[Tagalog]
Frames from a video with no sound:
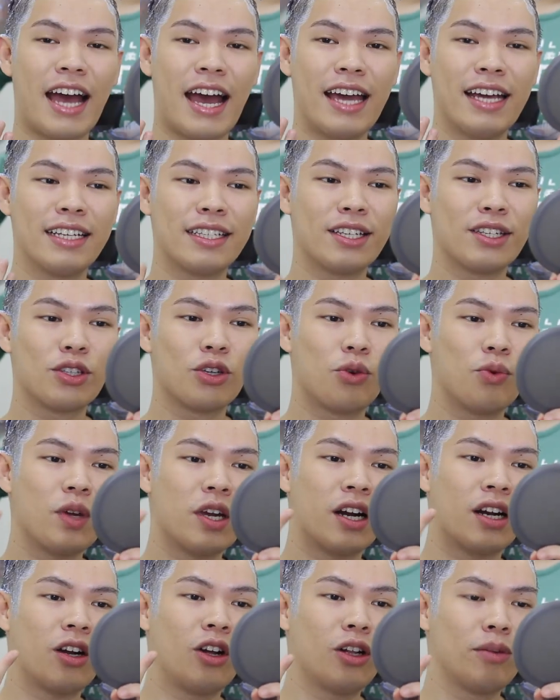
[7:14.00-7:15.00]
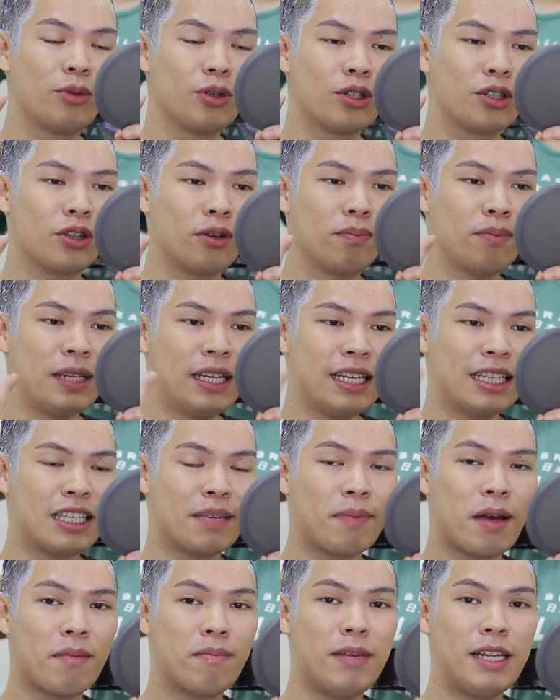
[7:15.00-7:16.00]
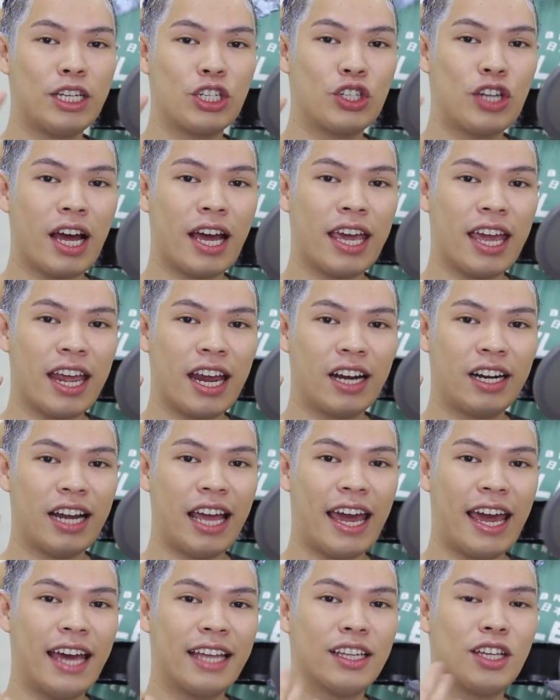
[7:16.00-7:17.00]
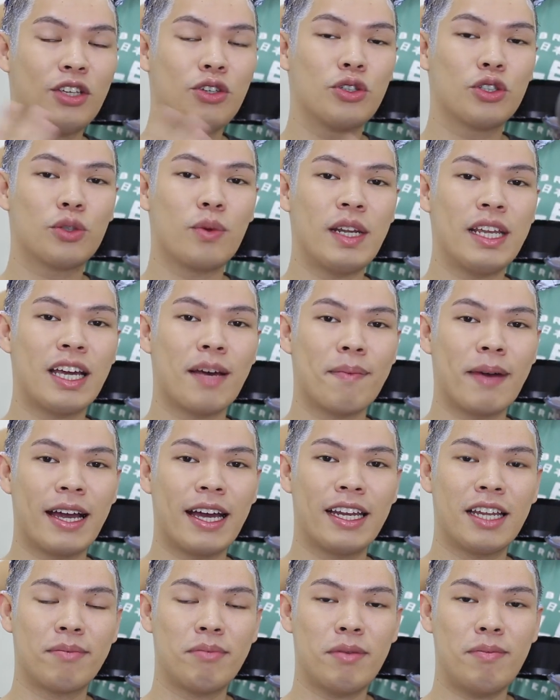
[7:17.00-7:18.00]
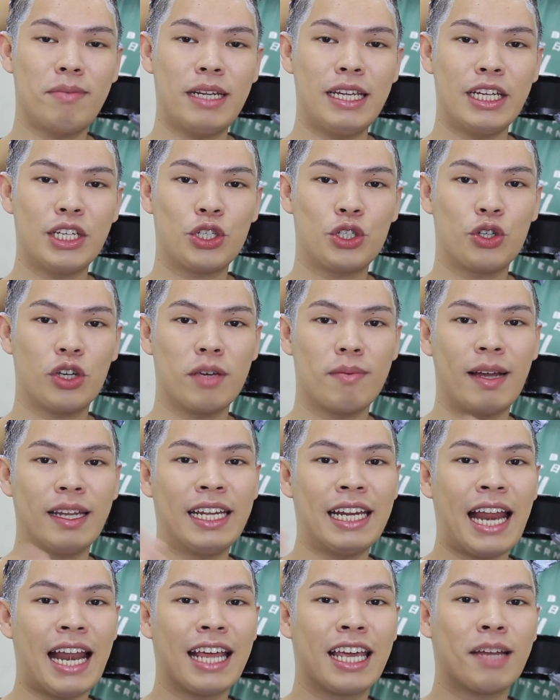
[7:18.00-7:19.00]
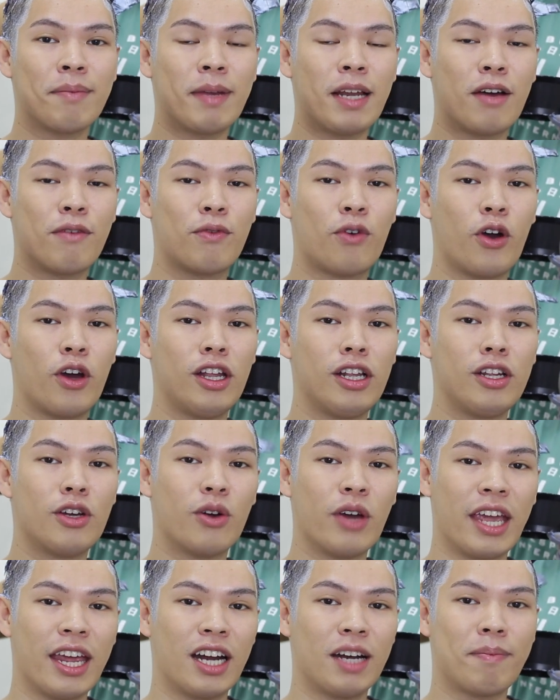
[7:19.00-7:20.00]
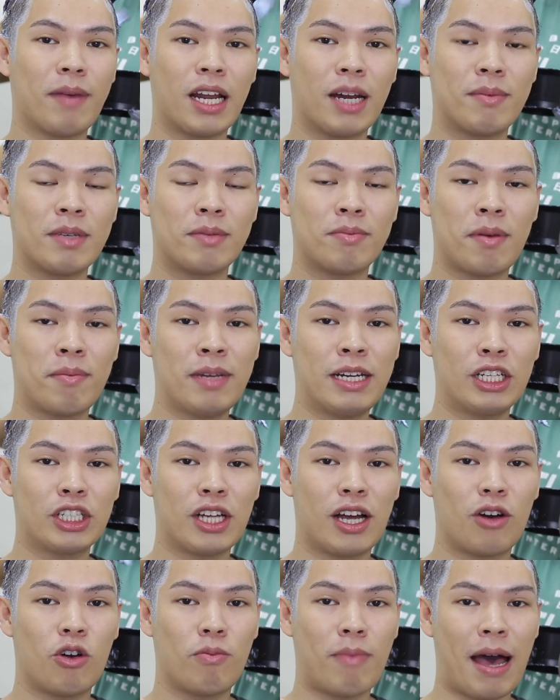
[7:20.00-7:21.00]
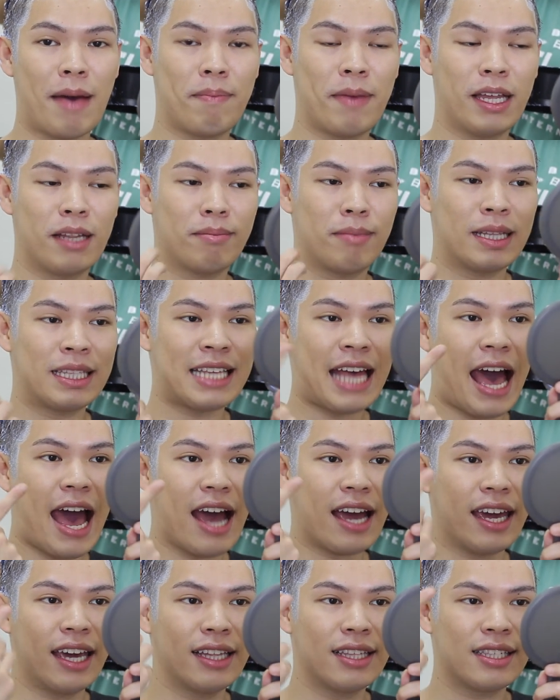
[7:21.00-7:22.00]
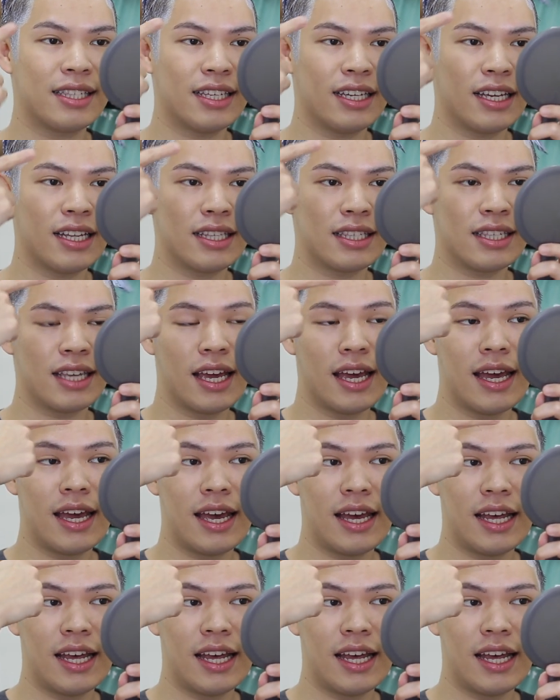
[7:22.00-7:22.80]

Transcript: guys, so we are almost complete sa pag-bleach ng hair and usually kapag ka nagbe-bleach, yung iba nilalagyan pa ng foil yung hair para mas mabilis siyang kumapit. But sa akin, since